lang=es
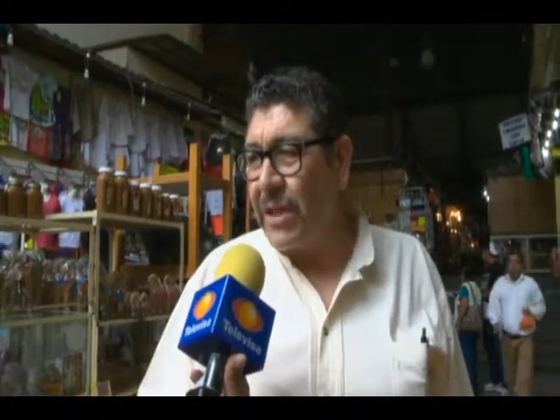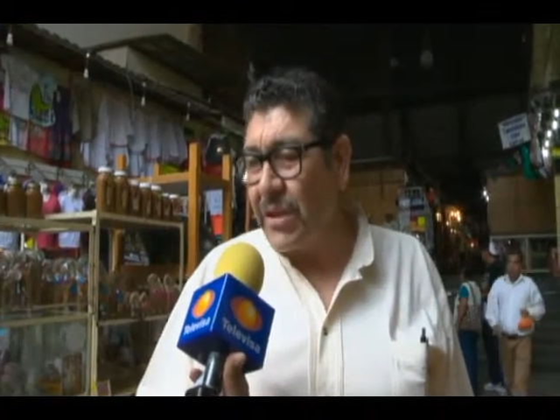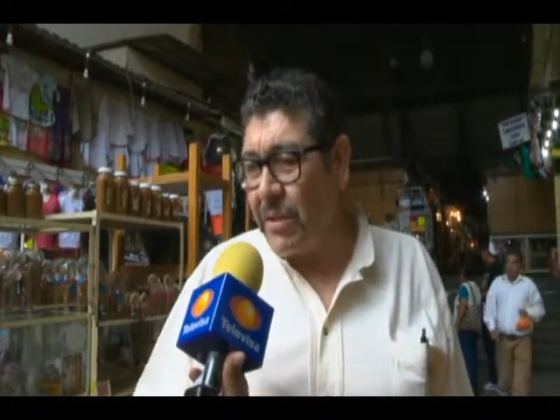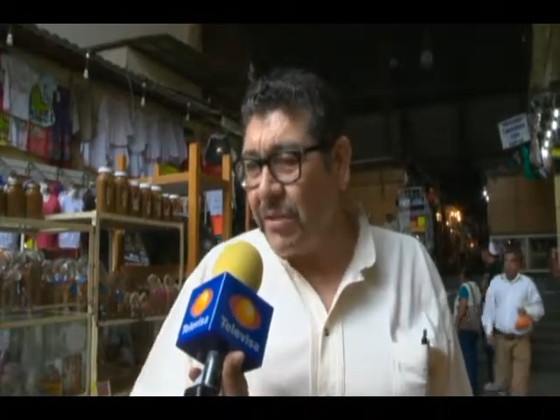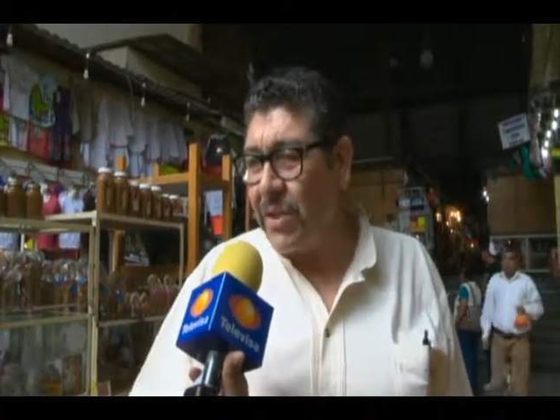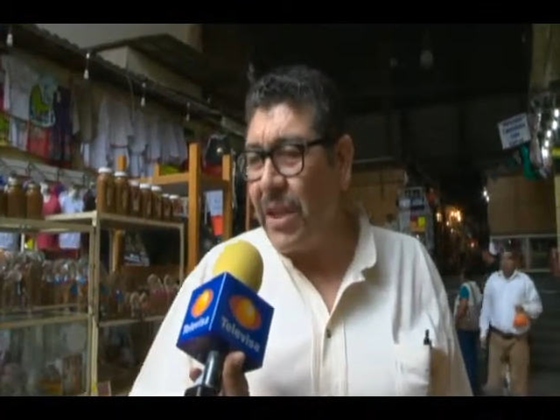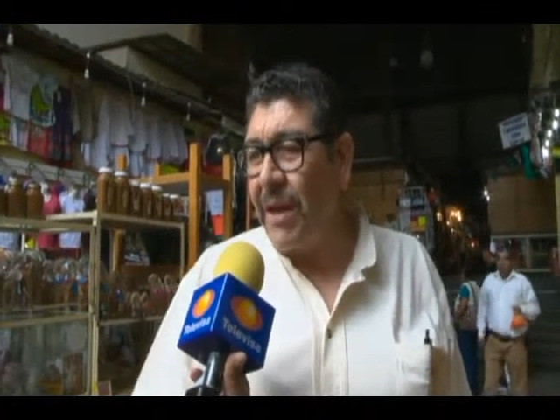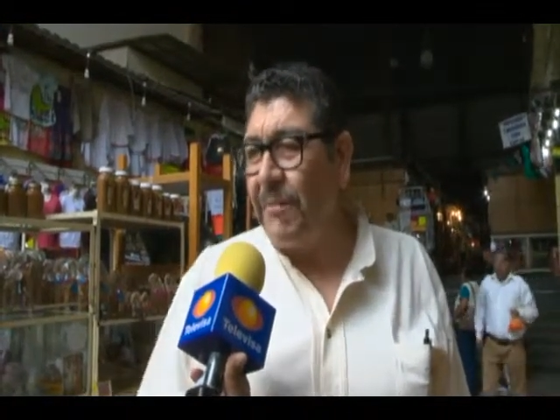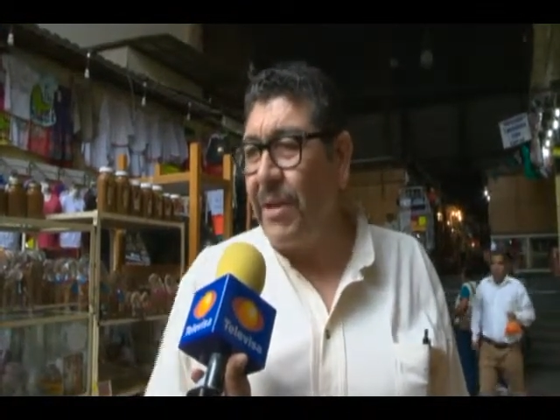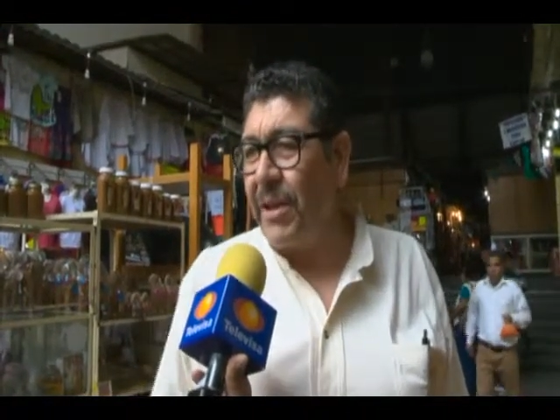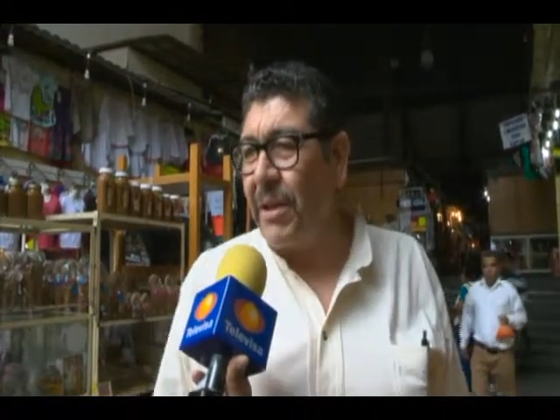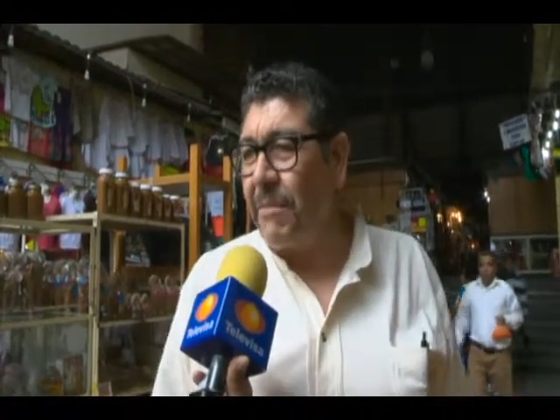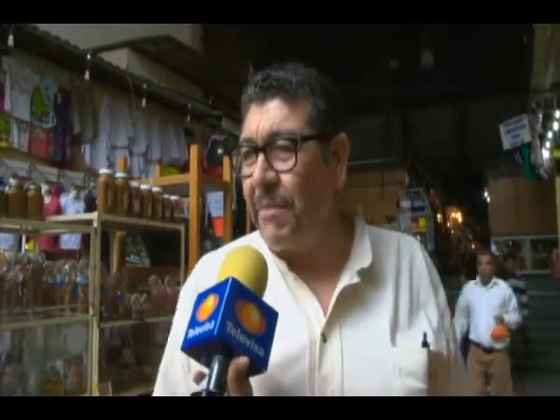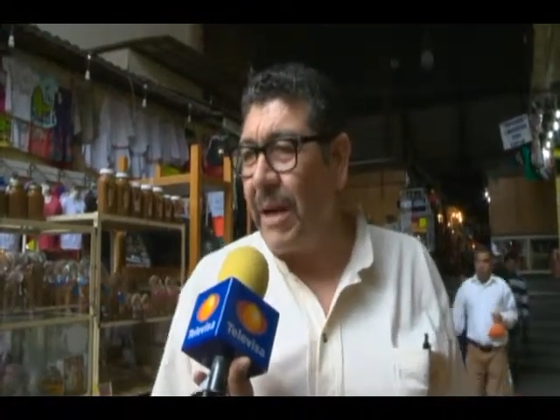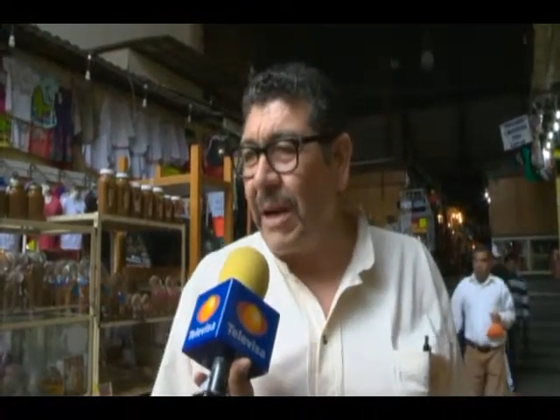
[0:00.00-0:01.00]

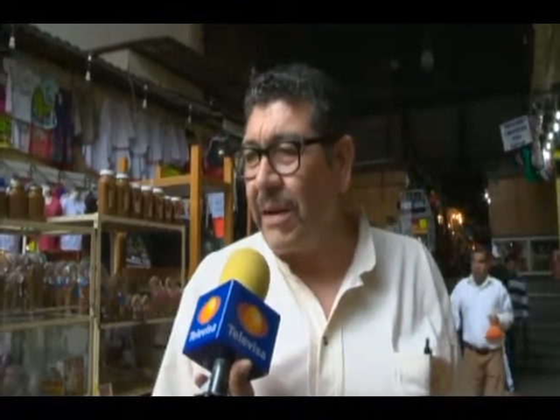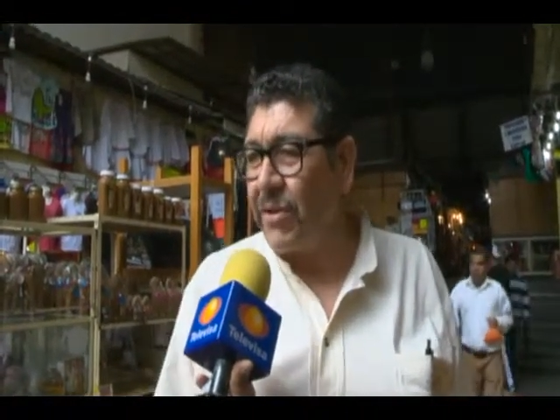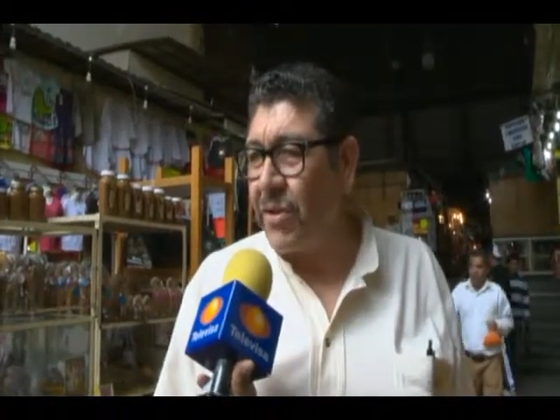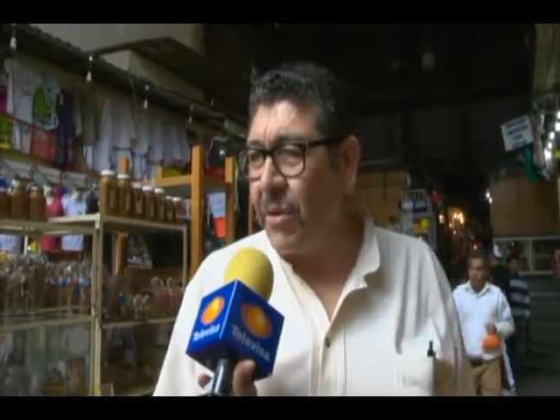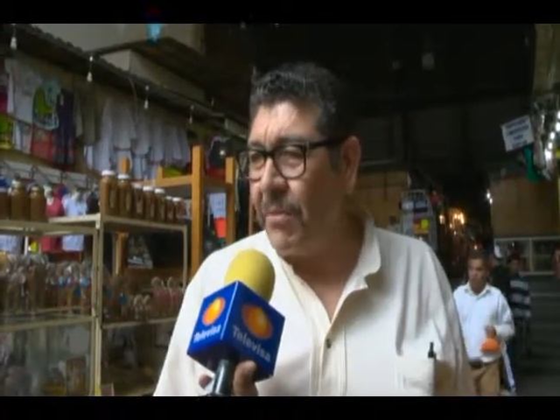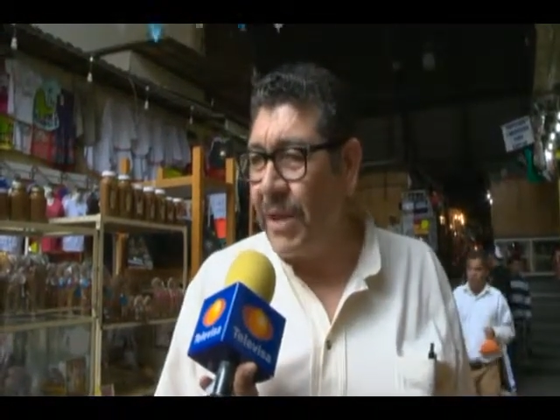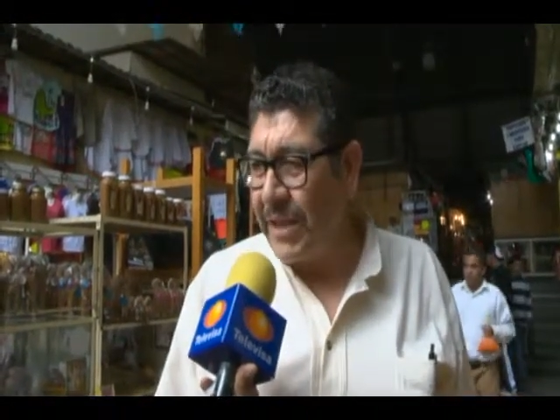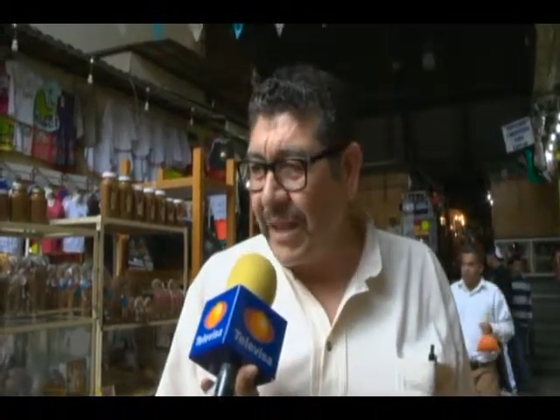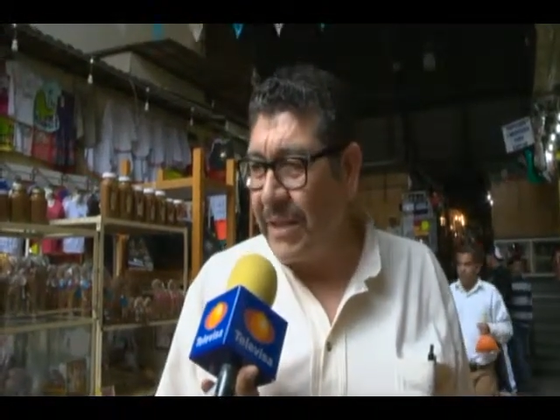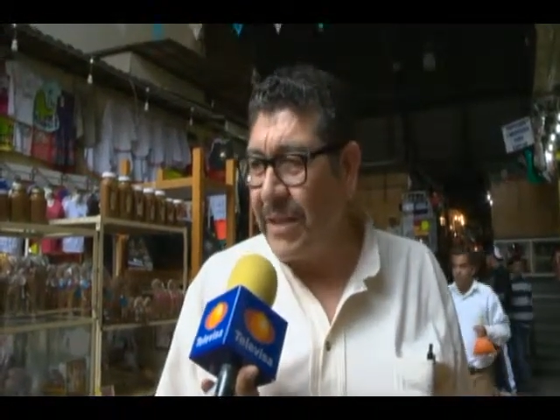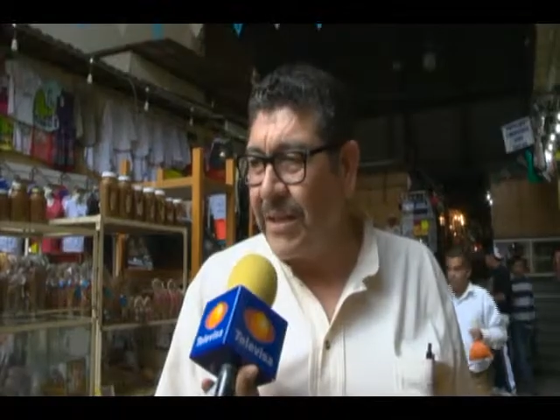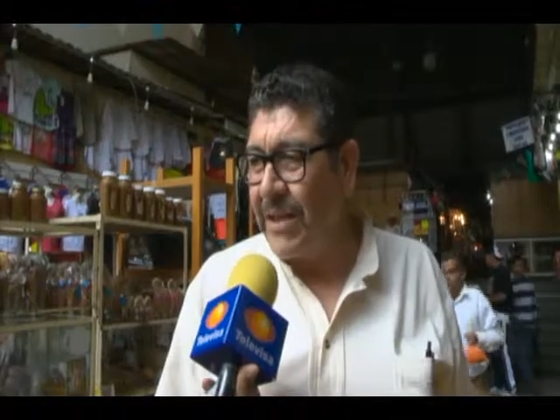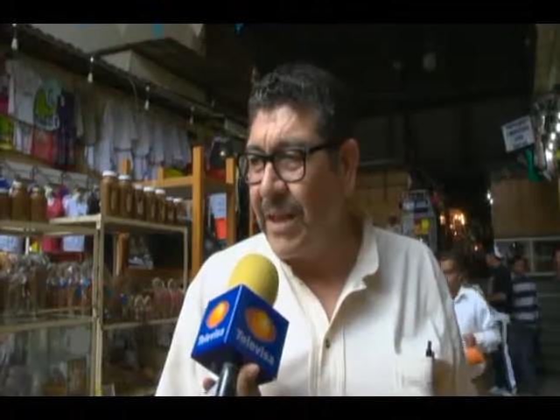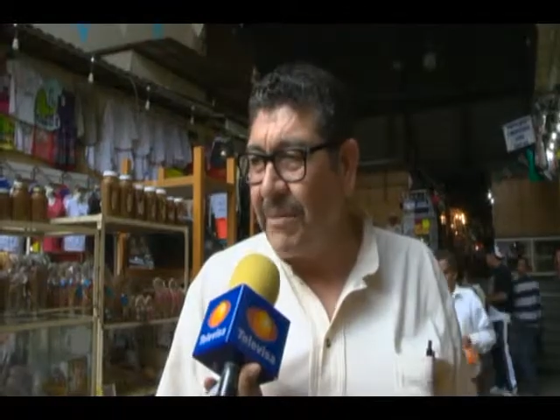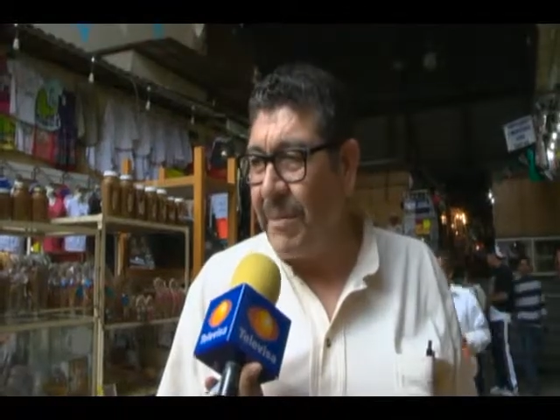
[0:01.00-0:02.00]
exclusivamente para los
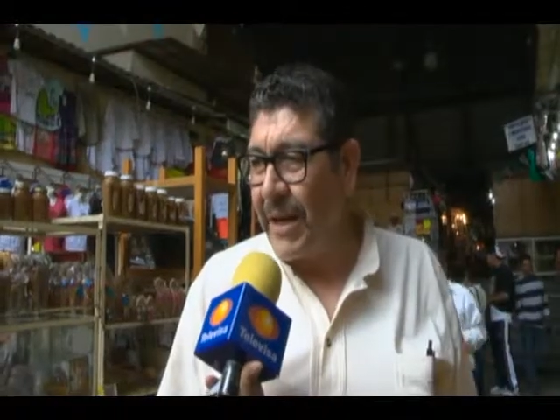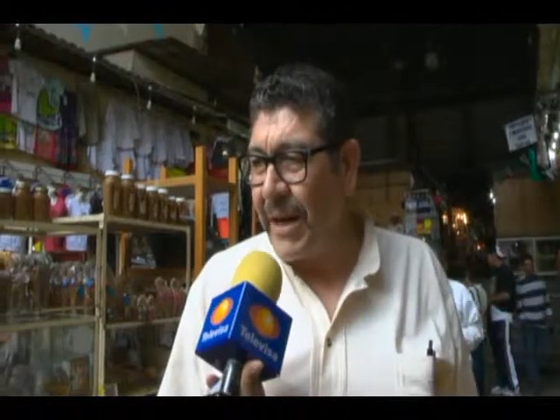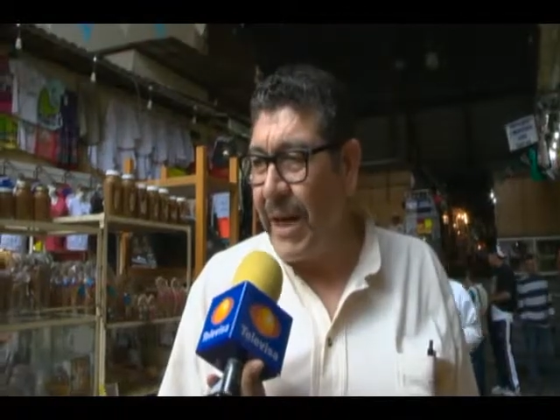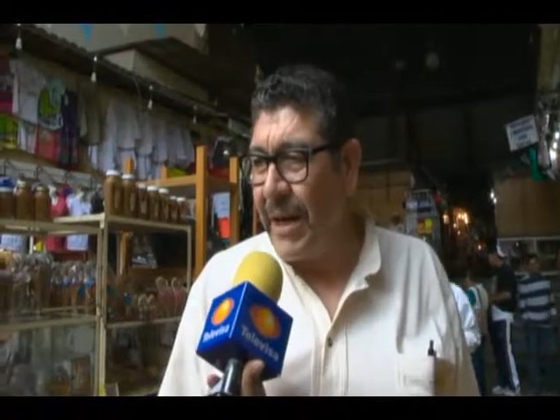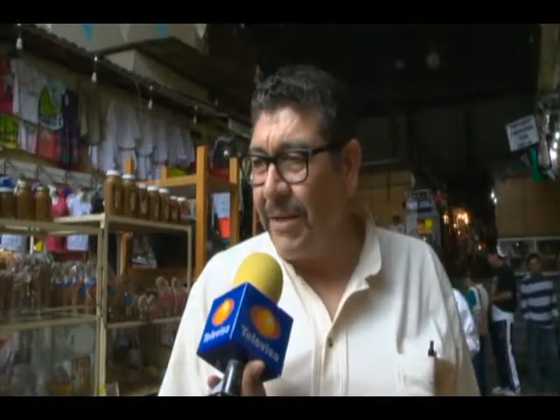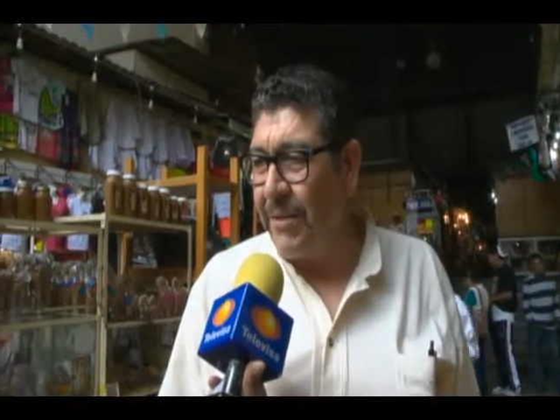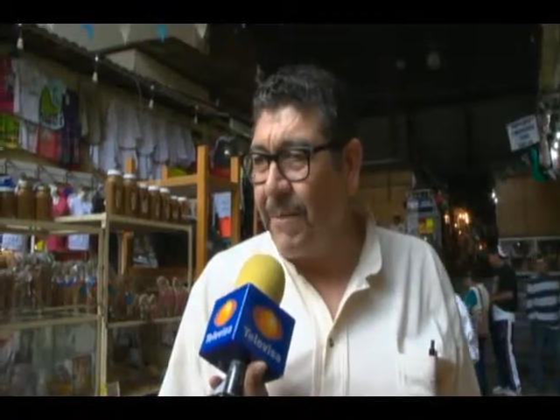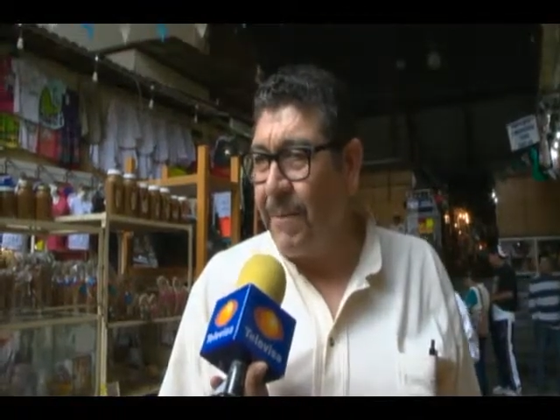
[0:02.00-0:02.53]
comerciantes del mercado.